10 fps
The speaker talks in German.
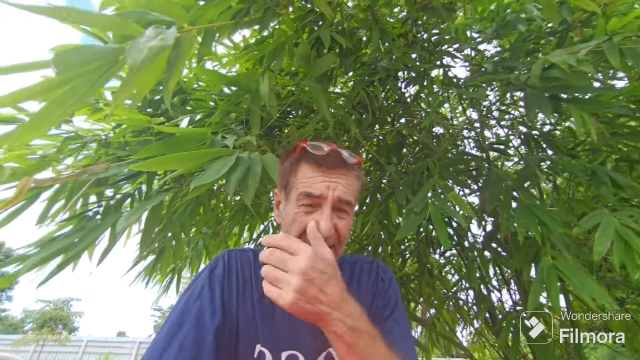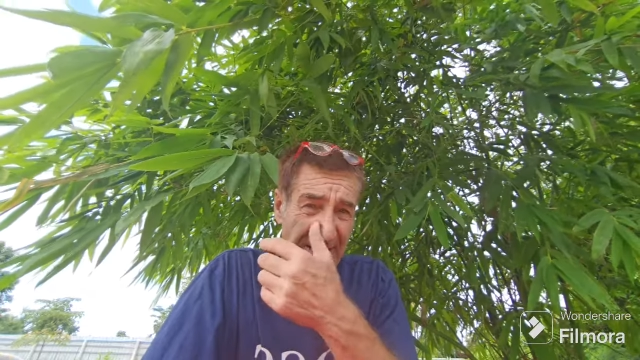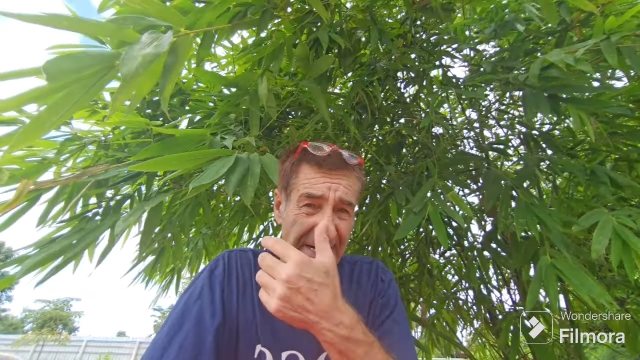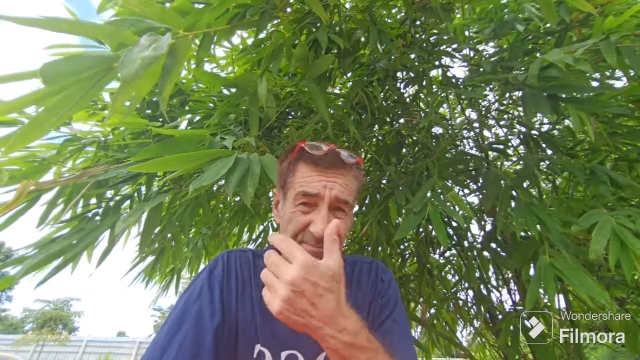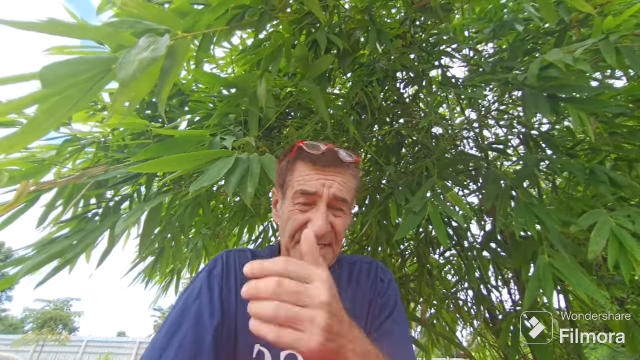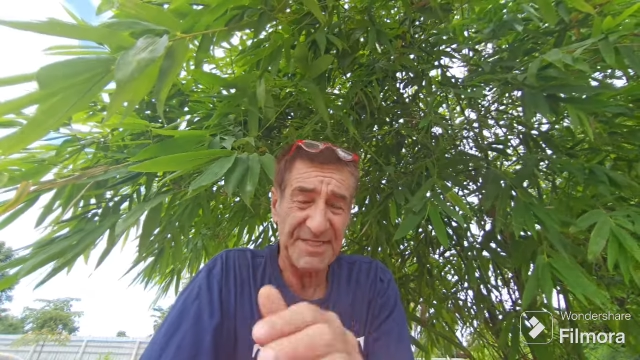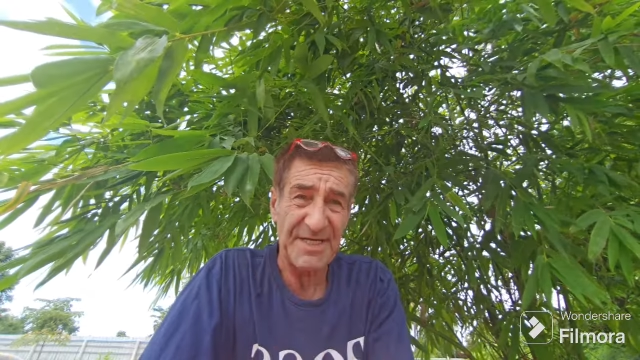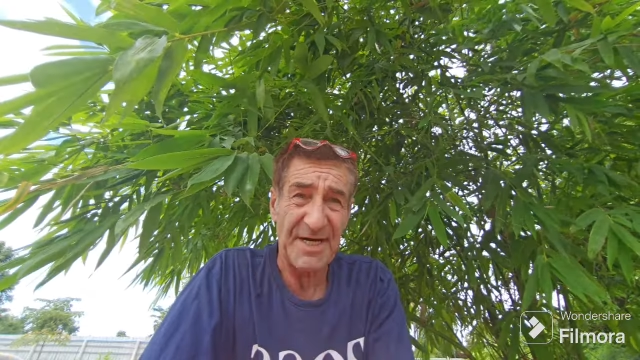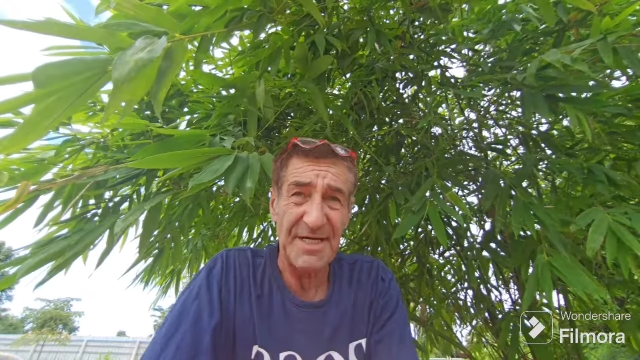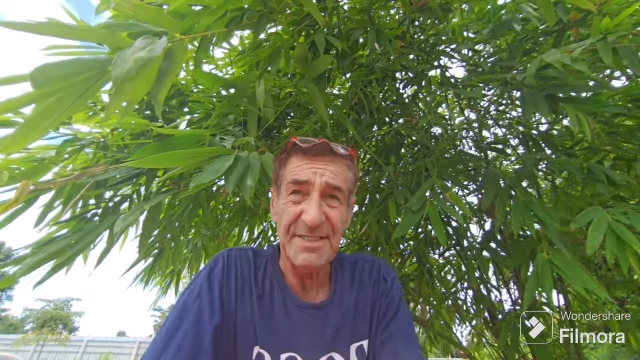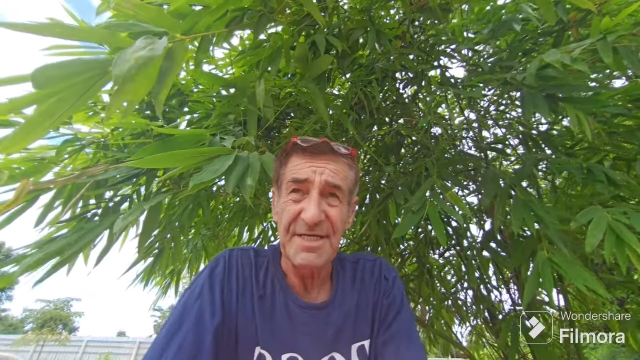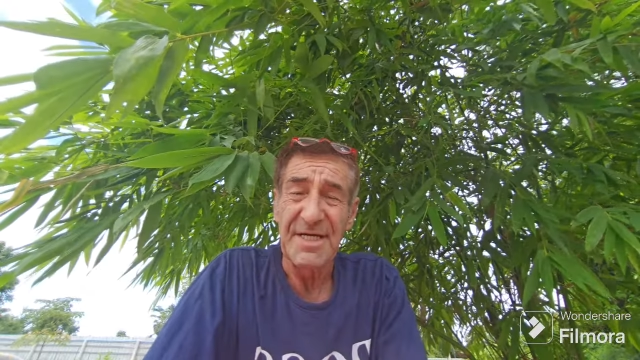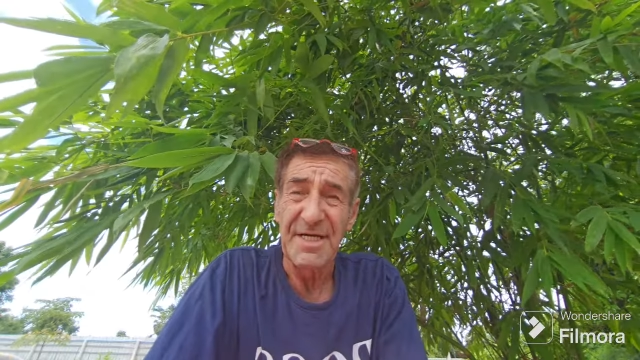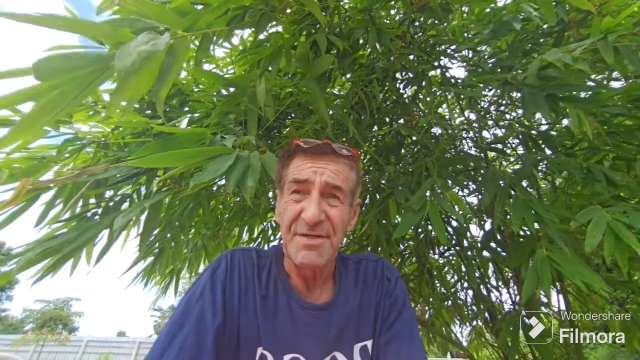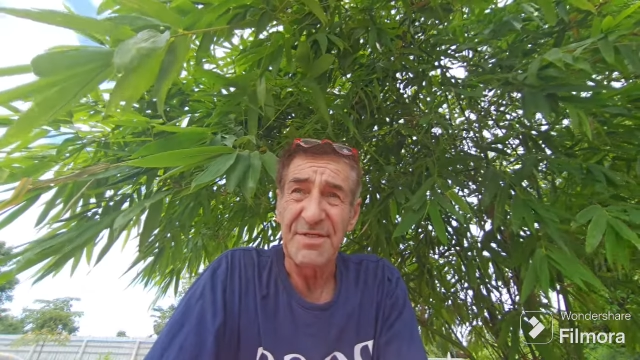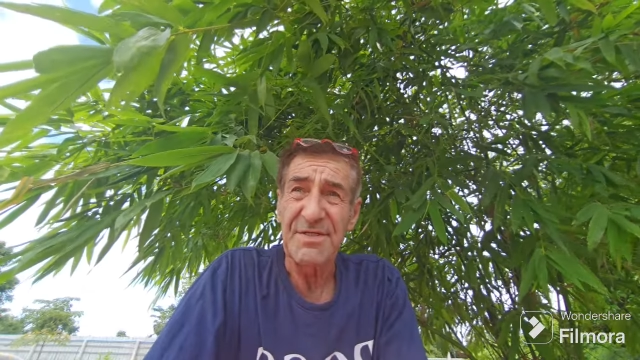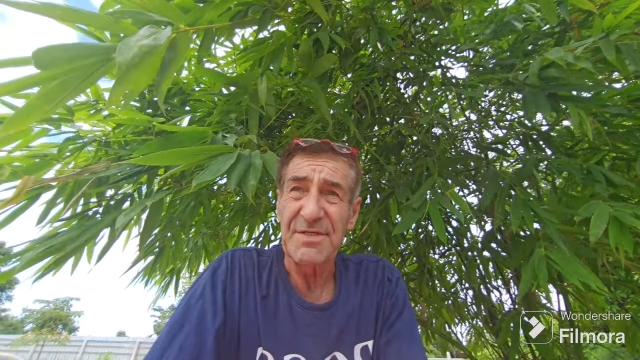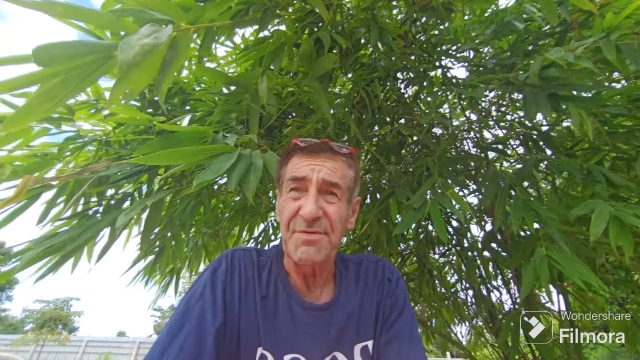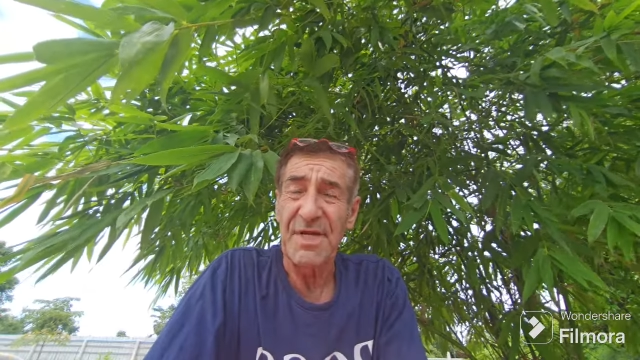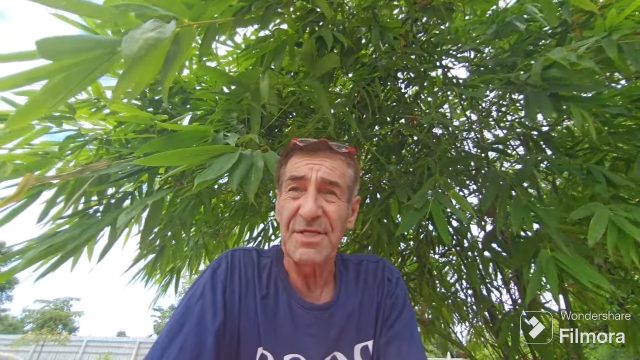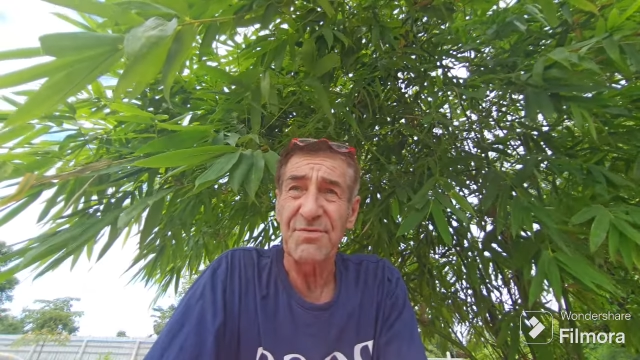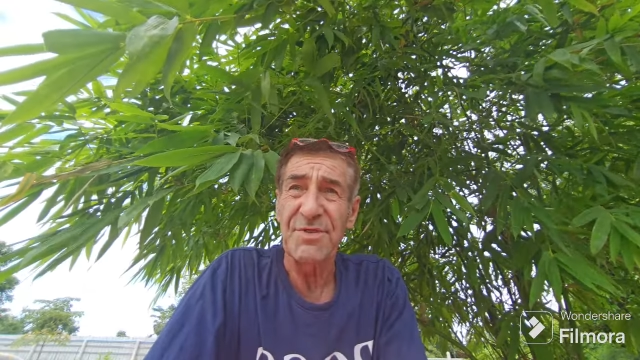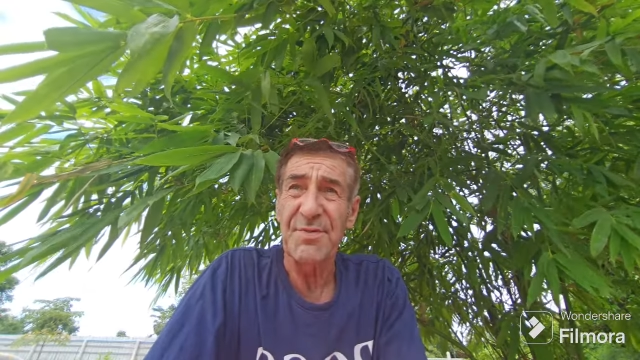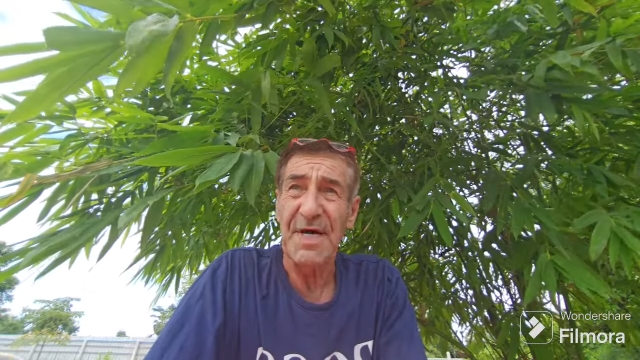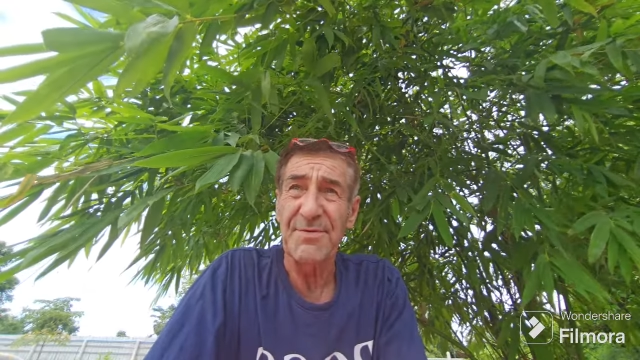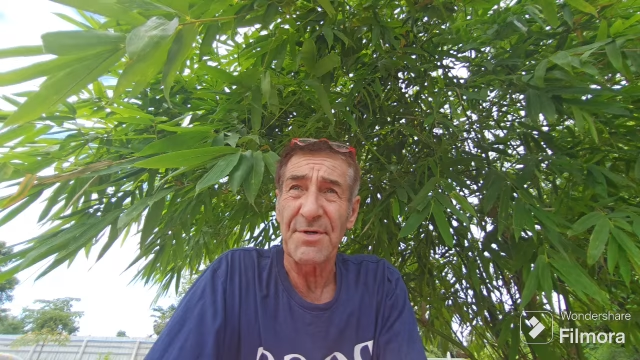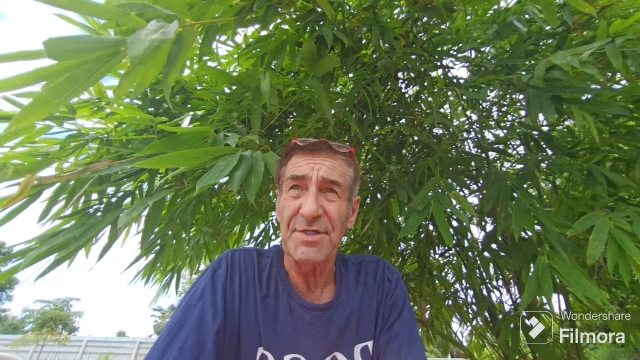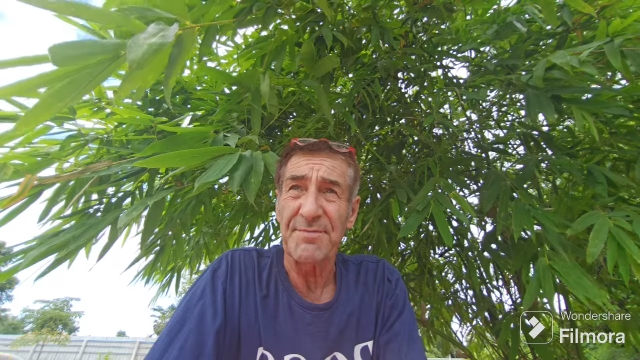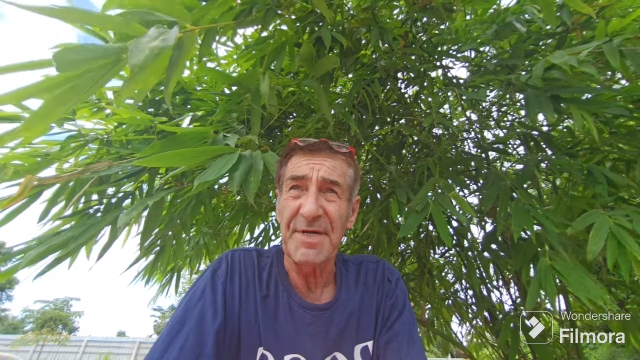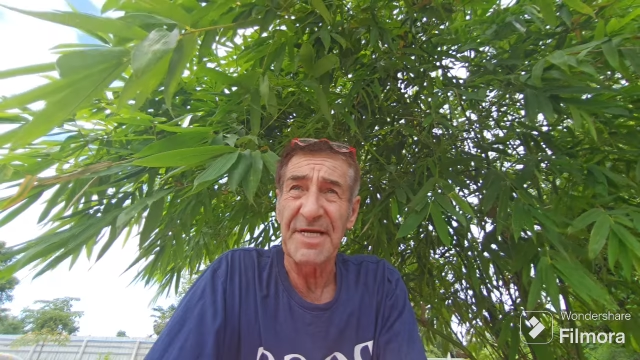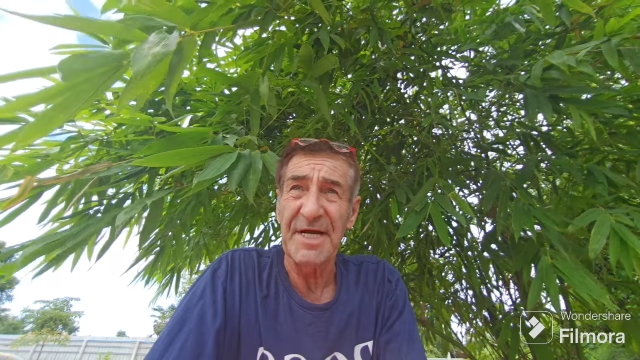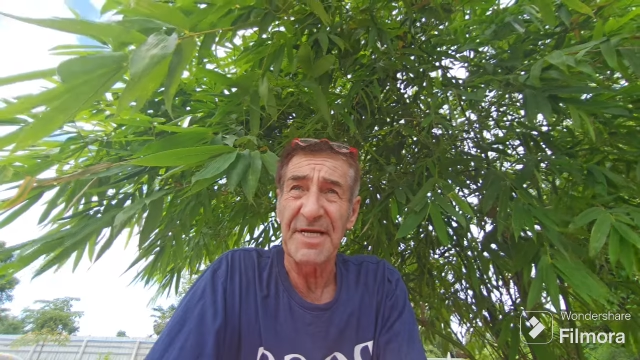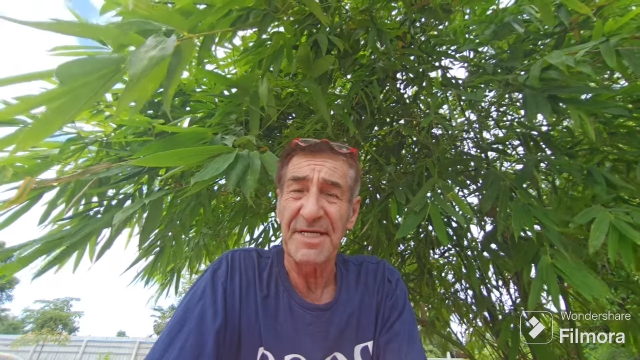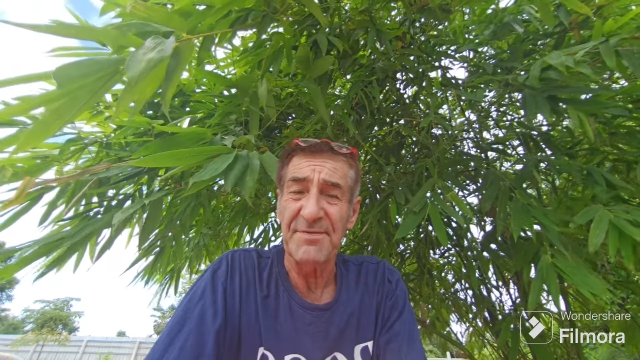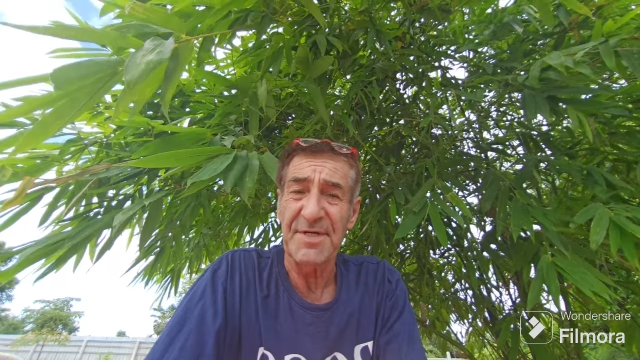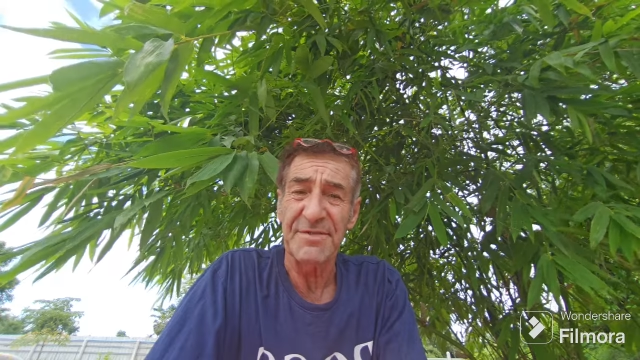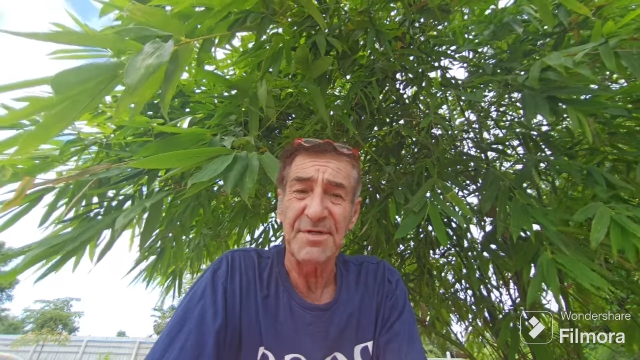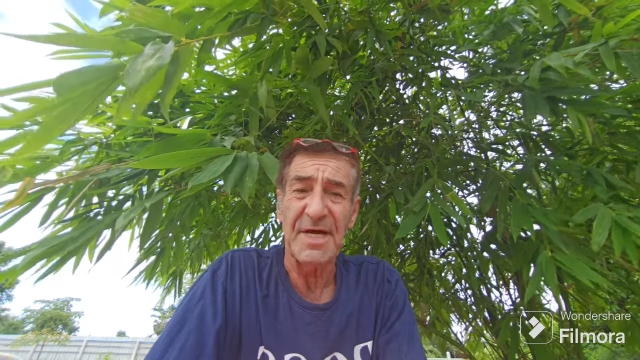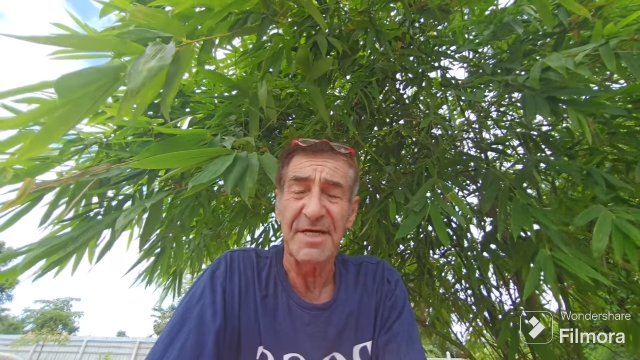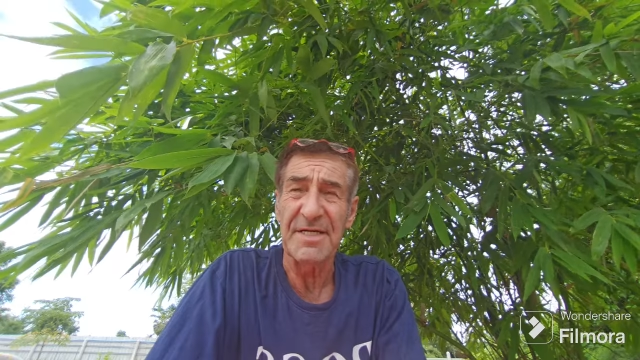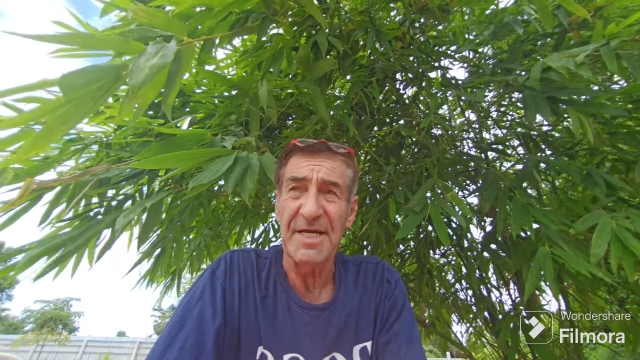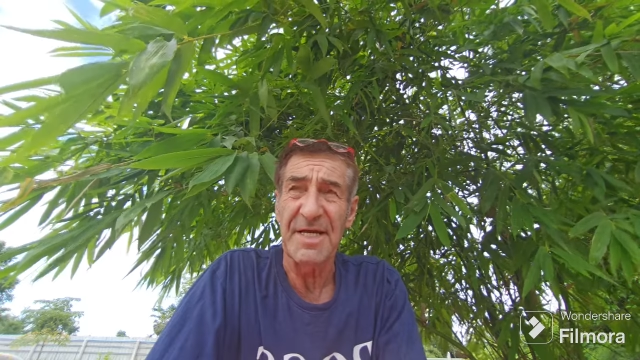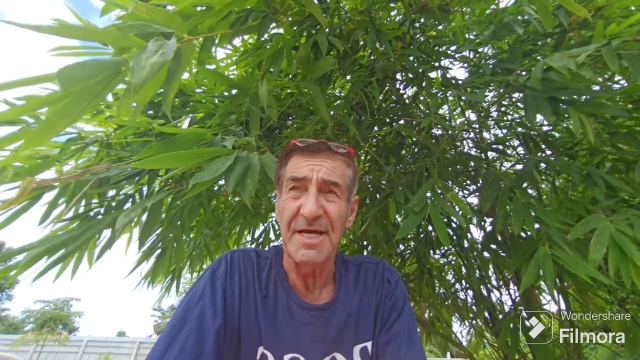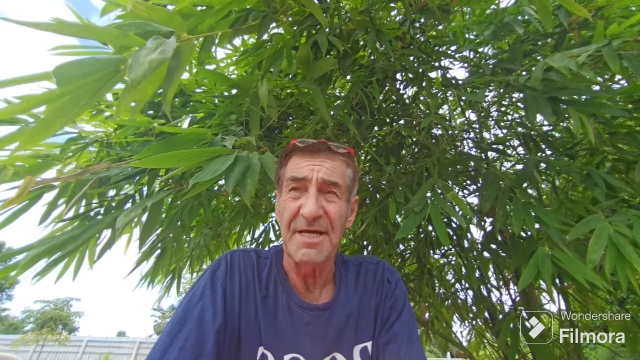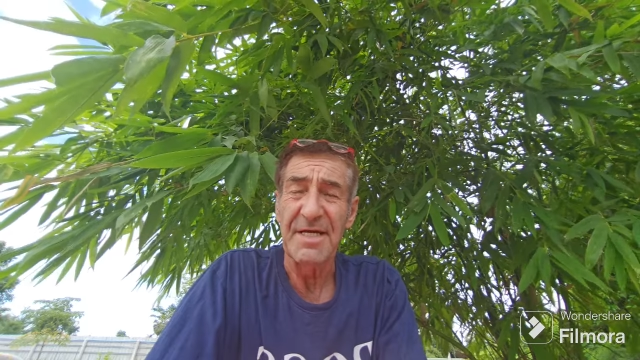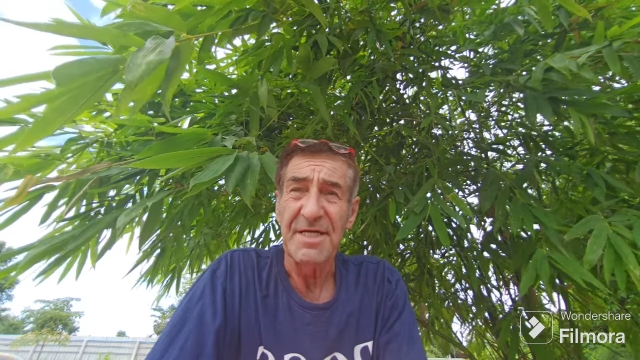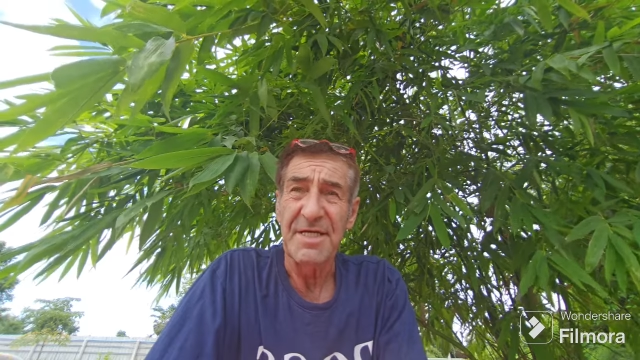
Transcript: Er hat bezahlt, gehst du zwei Wochen später hin, wenn du deinen äh,